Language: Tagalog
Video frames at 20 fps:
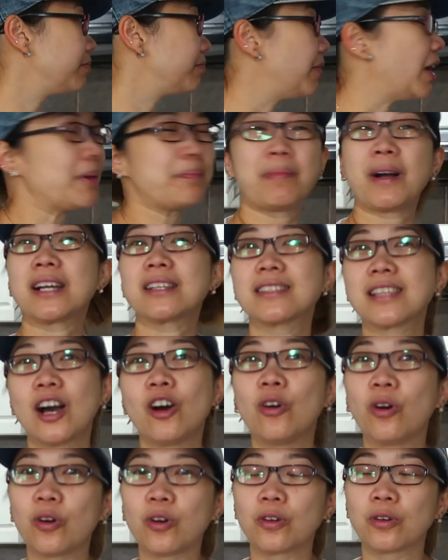mga
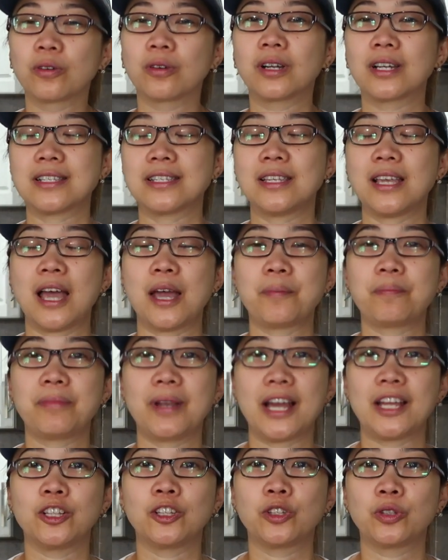pangsahog kasi I
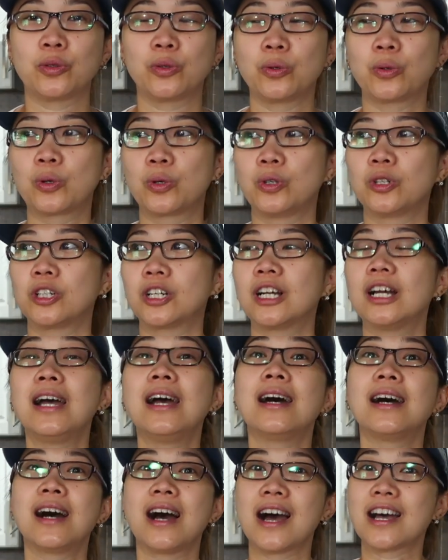plan to cook
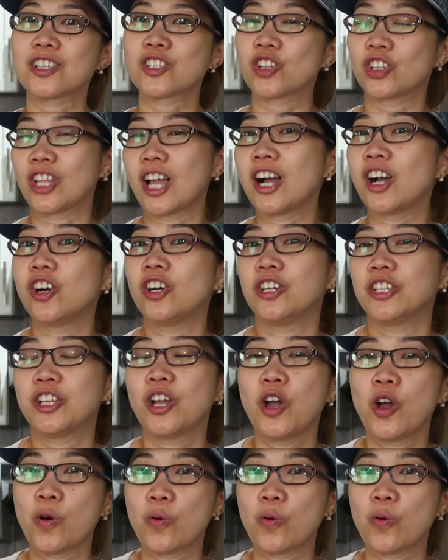uh, ah, sotanghon.